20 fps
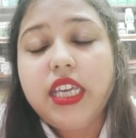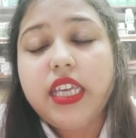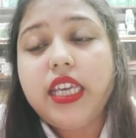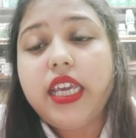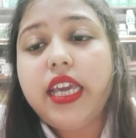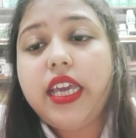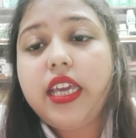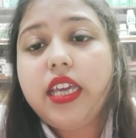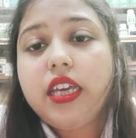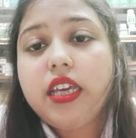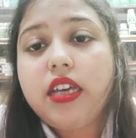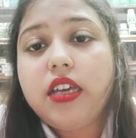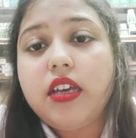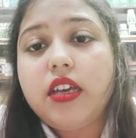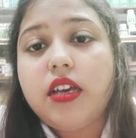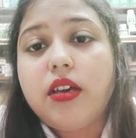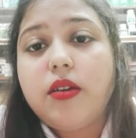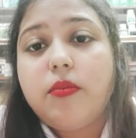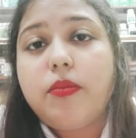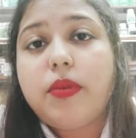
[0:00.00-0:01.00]
ये
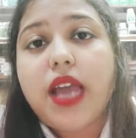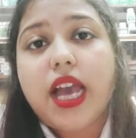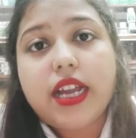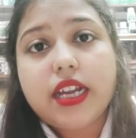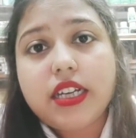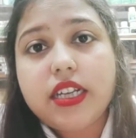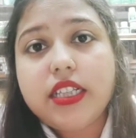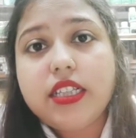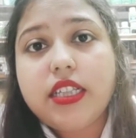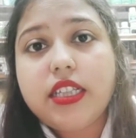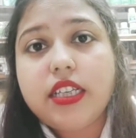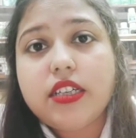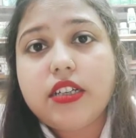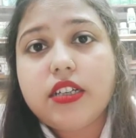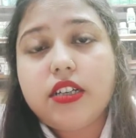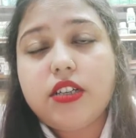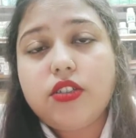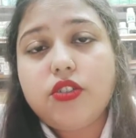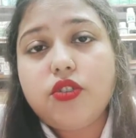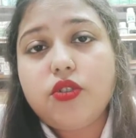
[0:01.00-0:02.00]
प्राकृतिक
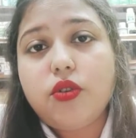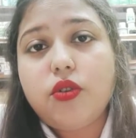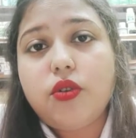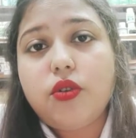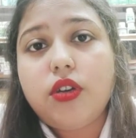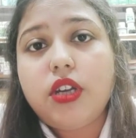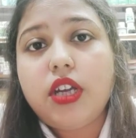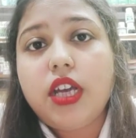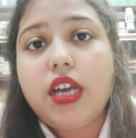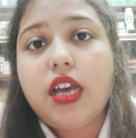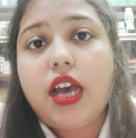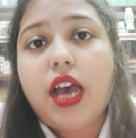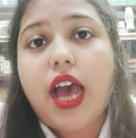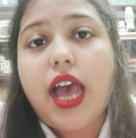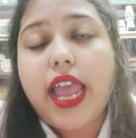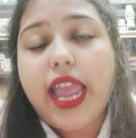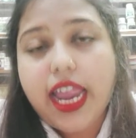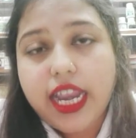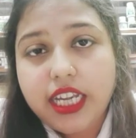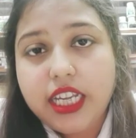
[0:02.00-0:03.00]
जो
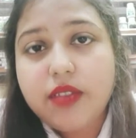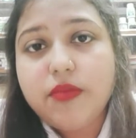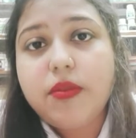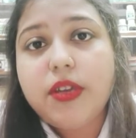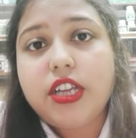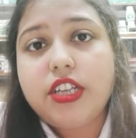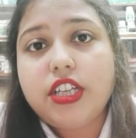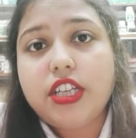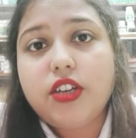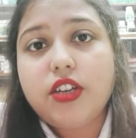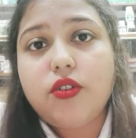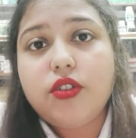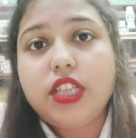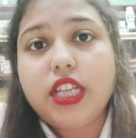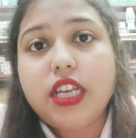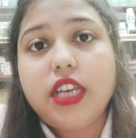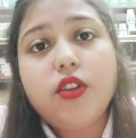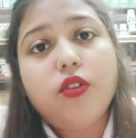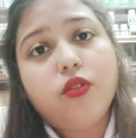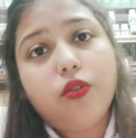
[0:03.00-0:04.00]
एंटीबायोटिक होते
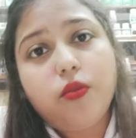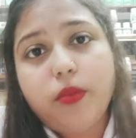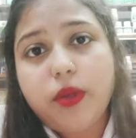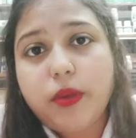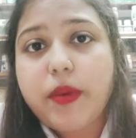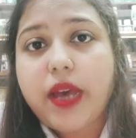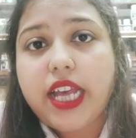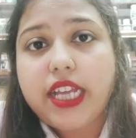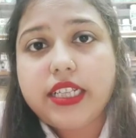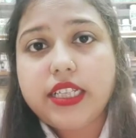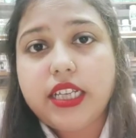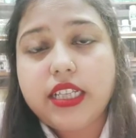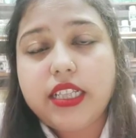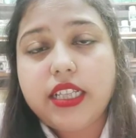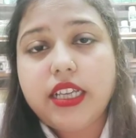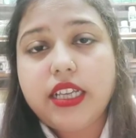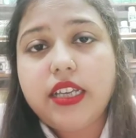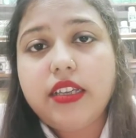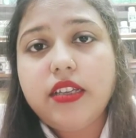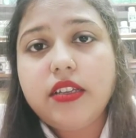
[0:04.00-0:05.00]
हैं उनमें पाए जाते
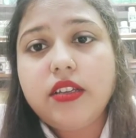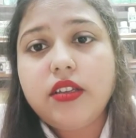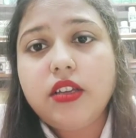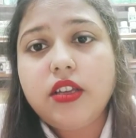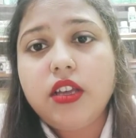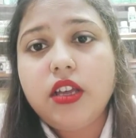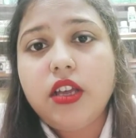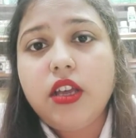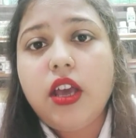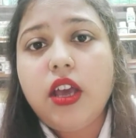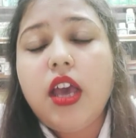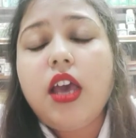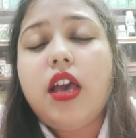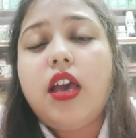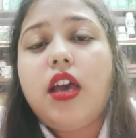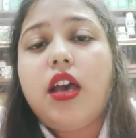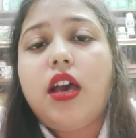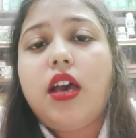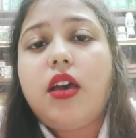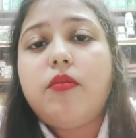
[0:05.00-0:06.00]
हैं
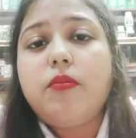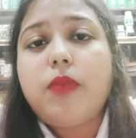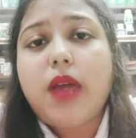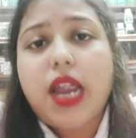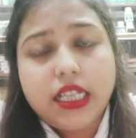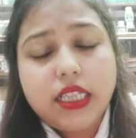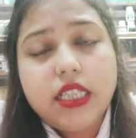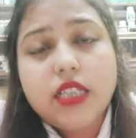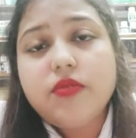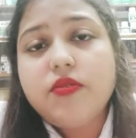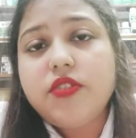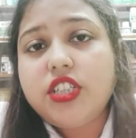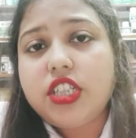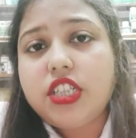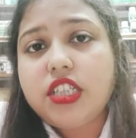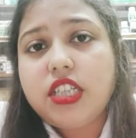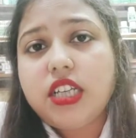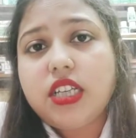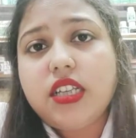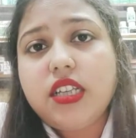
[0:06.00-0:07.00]
भारतीय
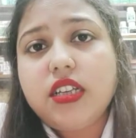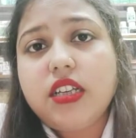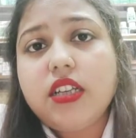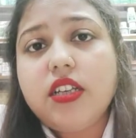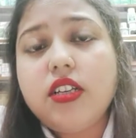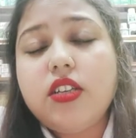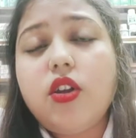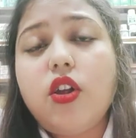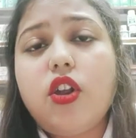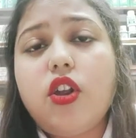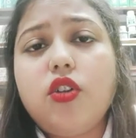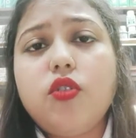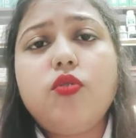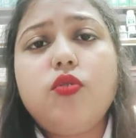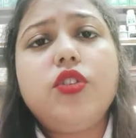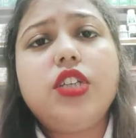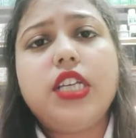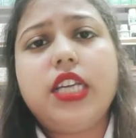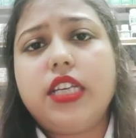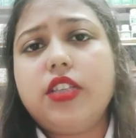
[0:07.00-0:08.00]
विशेषज्ञगण और
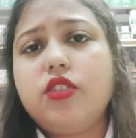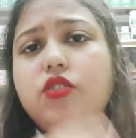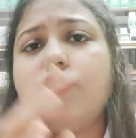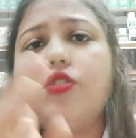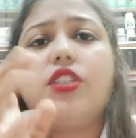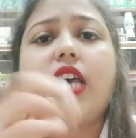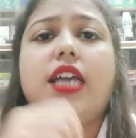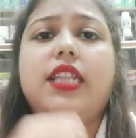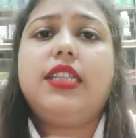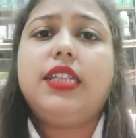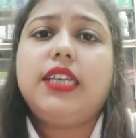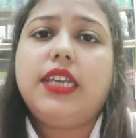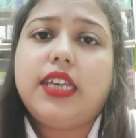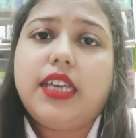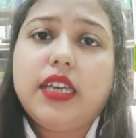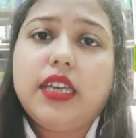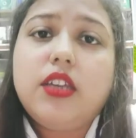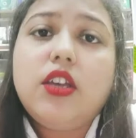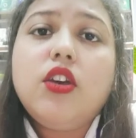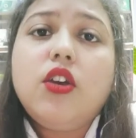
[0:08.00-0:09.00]
उनके जो साथी
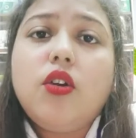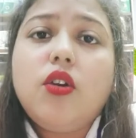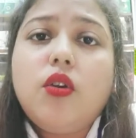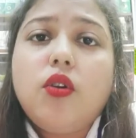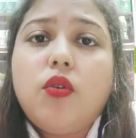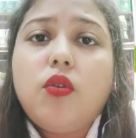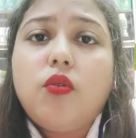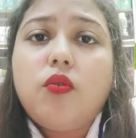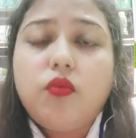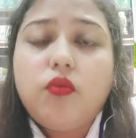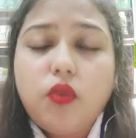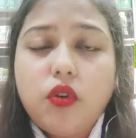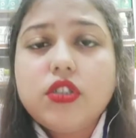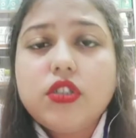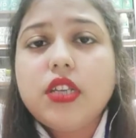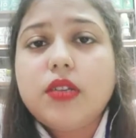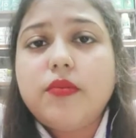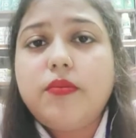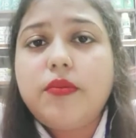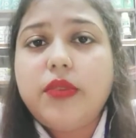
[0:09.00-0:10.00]
हैं वो
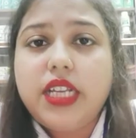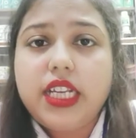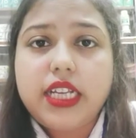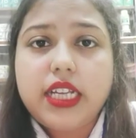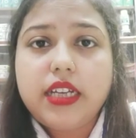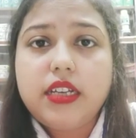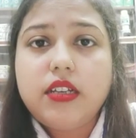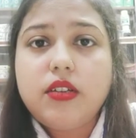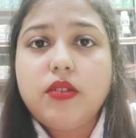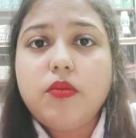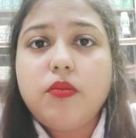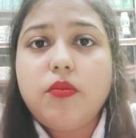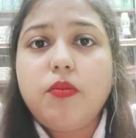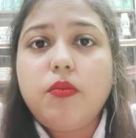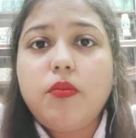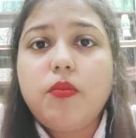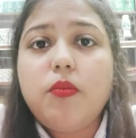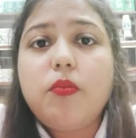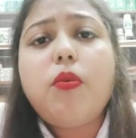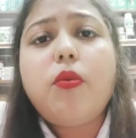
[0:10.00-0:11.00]
सब मिलकर
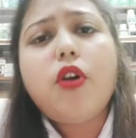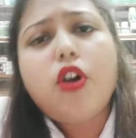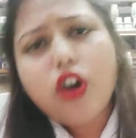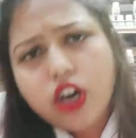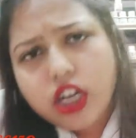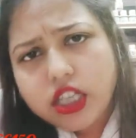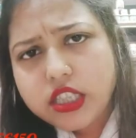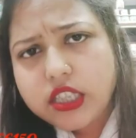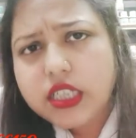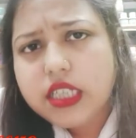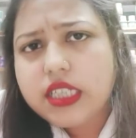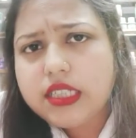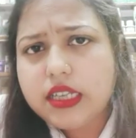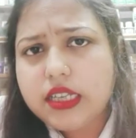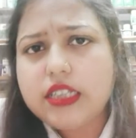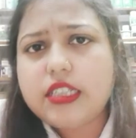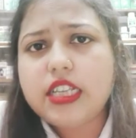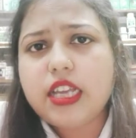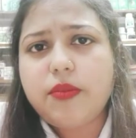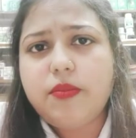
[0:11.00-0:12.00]
बहुत
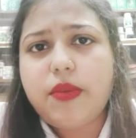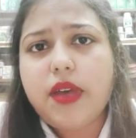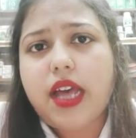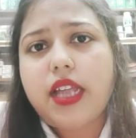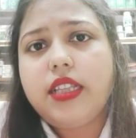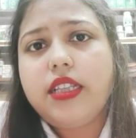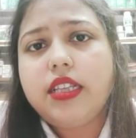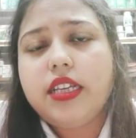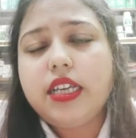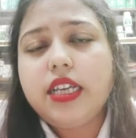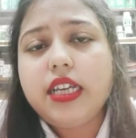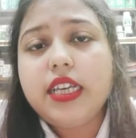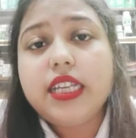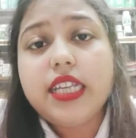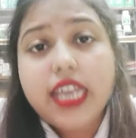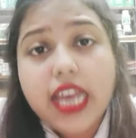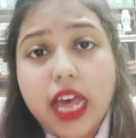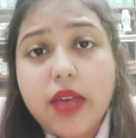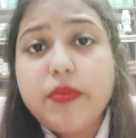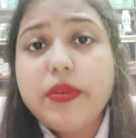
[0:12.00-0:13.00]
रिसर्च के बाद
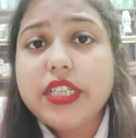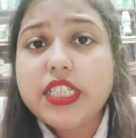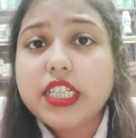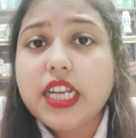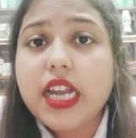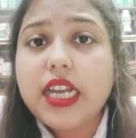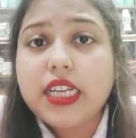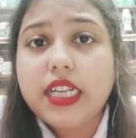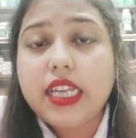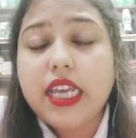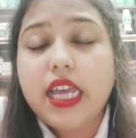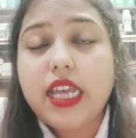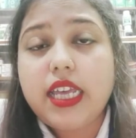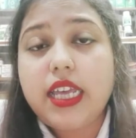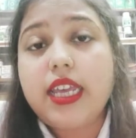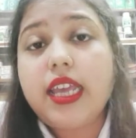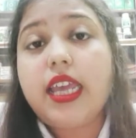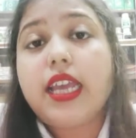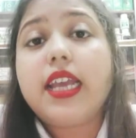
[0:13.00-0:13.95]
ये आविष्कार किया है कि